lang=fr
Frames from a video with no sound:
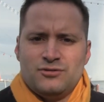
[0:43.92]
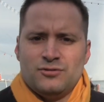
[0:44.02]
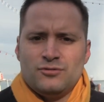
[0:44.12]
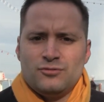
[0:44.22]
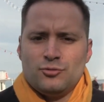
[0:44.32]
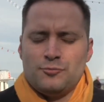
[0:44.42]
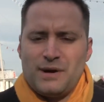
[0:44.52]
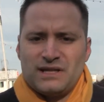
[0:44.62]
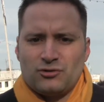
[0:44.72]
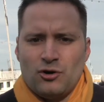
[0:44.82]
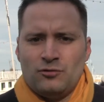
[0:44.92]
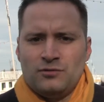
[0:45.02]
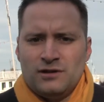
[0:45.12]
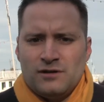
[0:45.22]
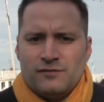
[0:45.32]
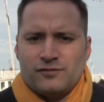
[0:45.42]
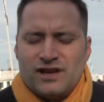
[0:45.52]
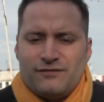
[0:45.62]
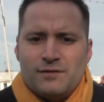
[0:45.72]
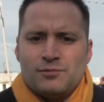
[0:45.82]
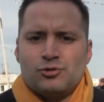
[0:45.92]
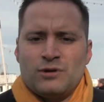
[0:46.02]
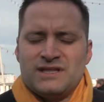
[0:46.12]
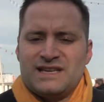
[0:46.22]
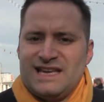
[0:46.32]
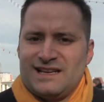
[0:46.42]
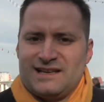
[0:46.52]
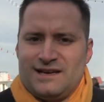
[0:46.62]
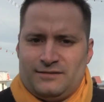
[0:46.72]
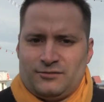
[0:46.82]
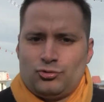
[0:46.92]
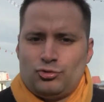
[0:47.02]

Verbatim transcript: de, patron, vous avez besoin de quelqu'un.